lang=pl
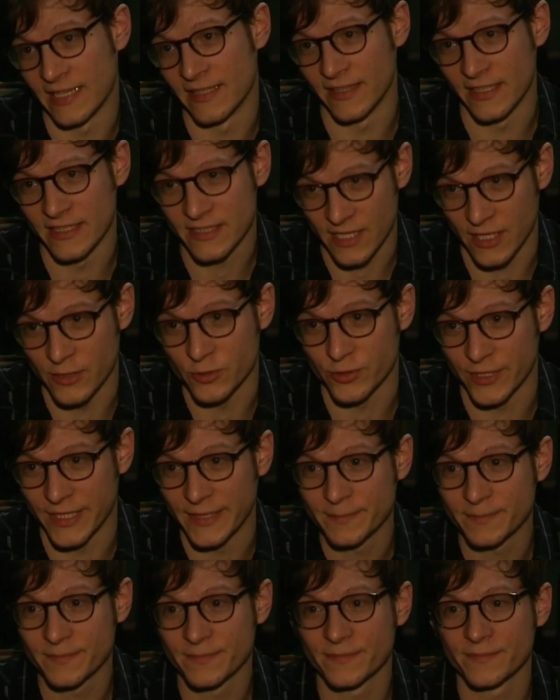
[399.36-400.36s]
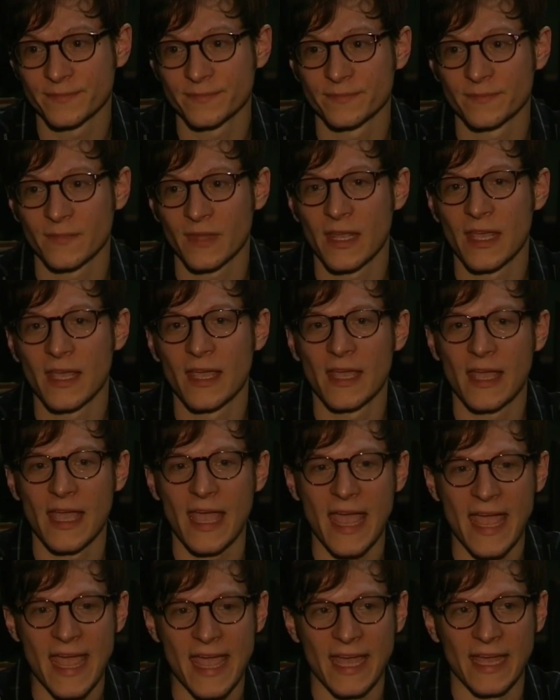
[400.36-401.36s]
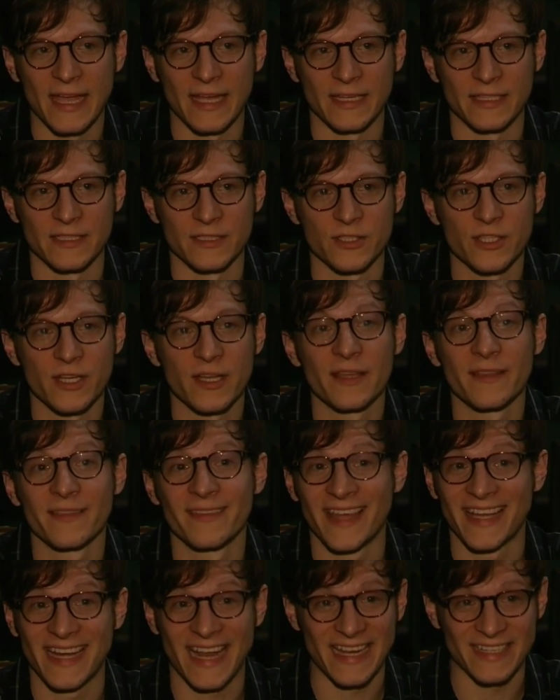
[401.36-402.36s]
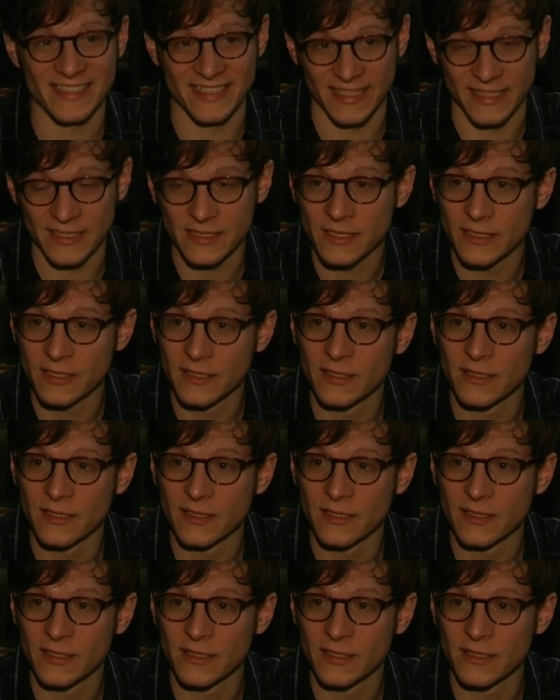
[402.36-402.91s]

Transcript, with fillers: Ten czas już się skończył, ale myślę, że to już najwyższa pora,